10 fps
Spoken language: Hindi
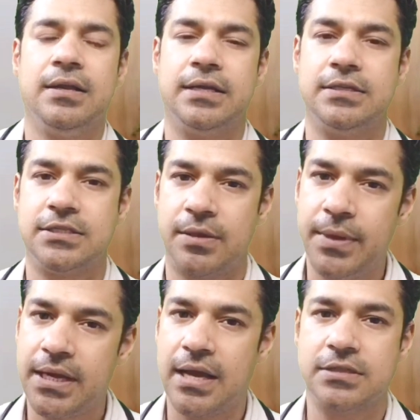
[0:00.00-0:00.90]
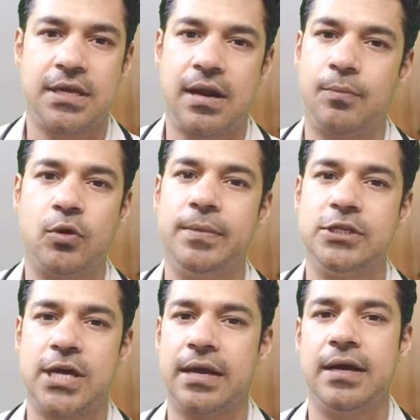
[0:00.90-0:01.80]
इन सभी का आंसर आपको मिल
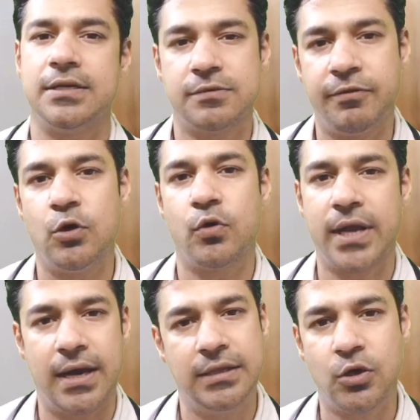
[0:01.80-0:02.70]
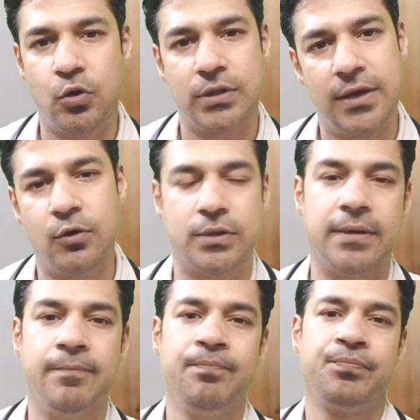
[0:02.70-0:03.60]
जाएगा इस वीडियो के अंत होते होते
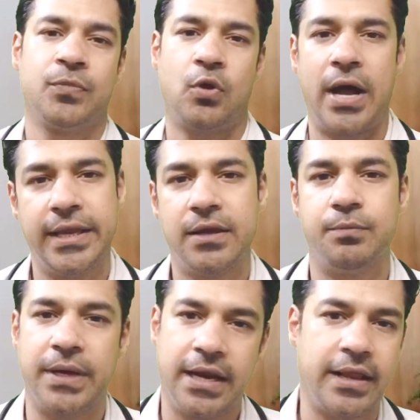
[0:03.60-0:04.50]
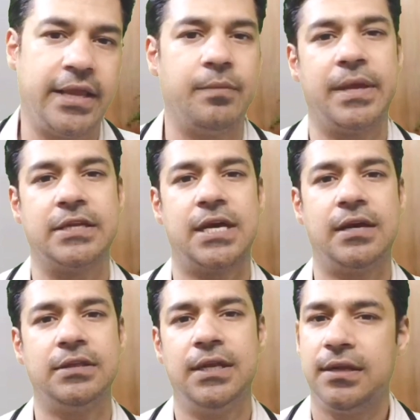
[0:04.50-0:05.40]
तो आइए बने रहिए मेरे
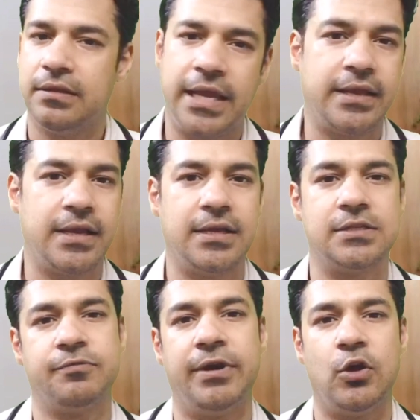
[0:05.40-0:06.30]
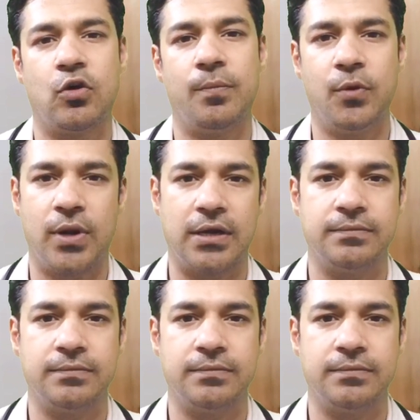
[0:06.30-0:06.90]
साथ देखिए इस वीडियो को पूरा